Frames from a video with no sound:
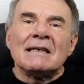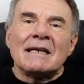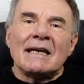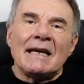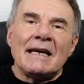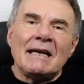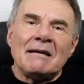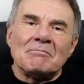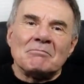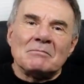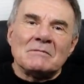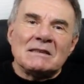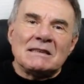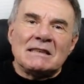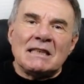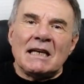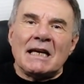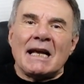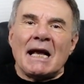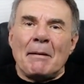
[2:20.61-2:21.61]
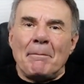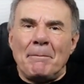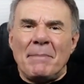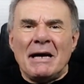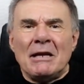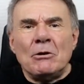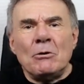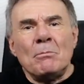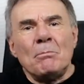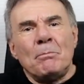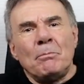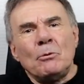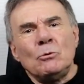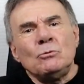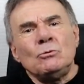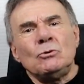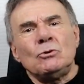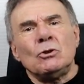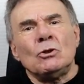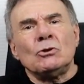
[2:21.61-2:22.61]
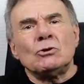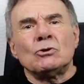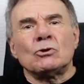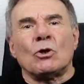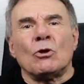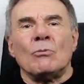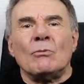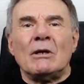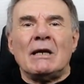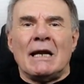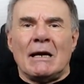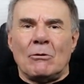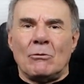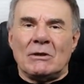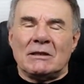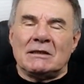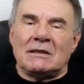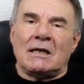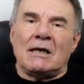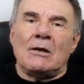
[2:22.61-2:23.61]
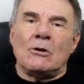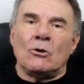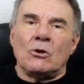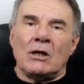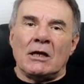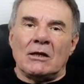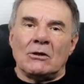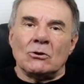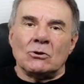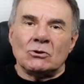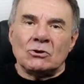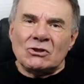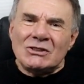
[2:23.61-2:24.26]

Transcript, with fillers: que se escaparon puntos como el agua entre los dedos.